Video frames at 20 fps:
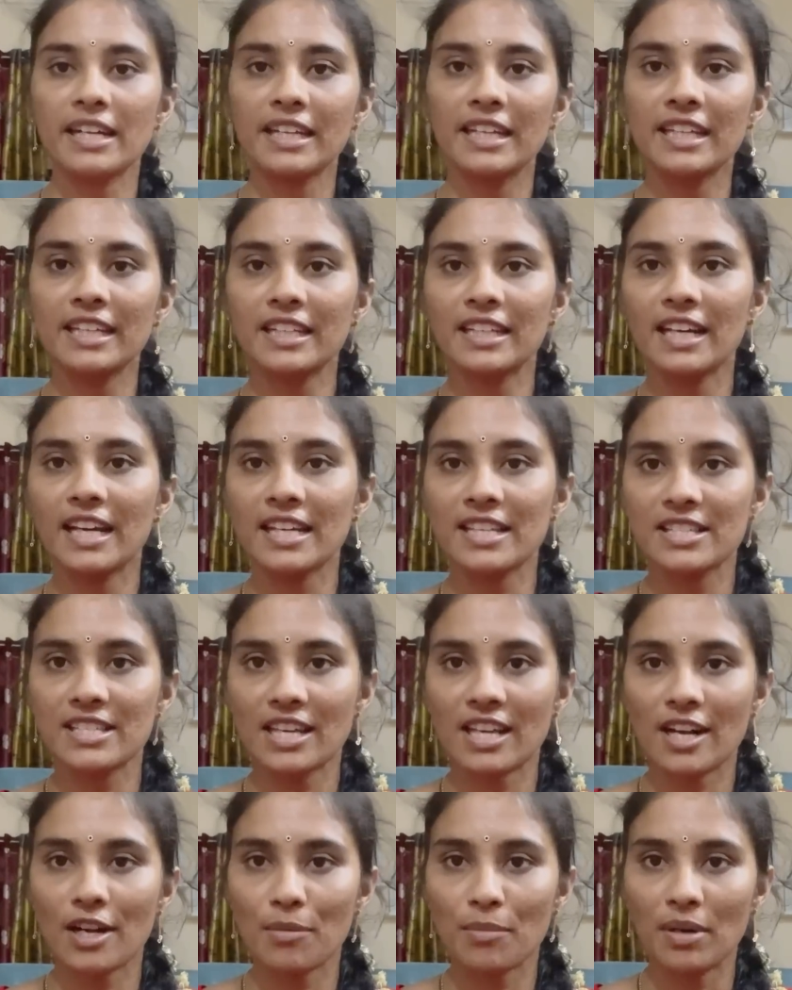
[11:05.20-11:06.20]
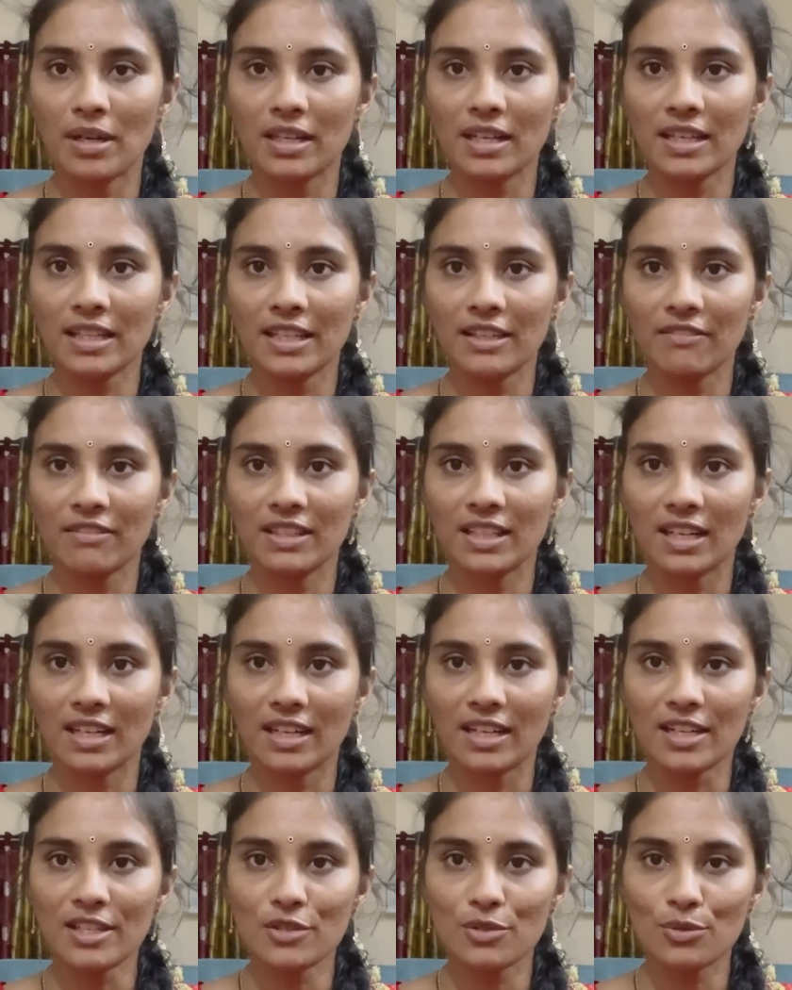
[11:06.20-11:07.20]
నీట్గా ఇచ్చారనమాట ఈ
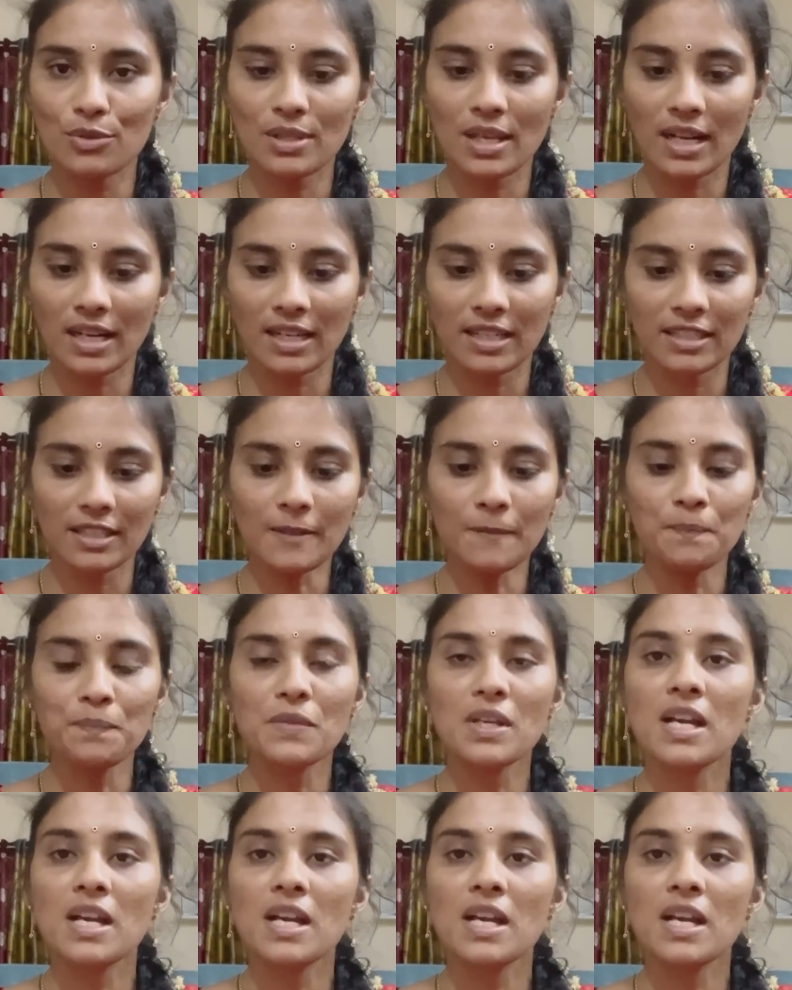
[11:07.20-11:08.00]
విధంగా చూసారు కదా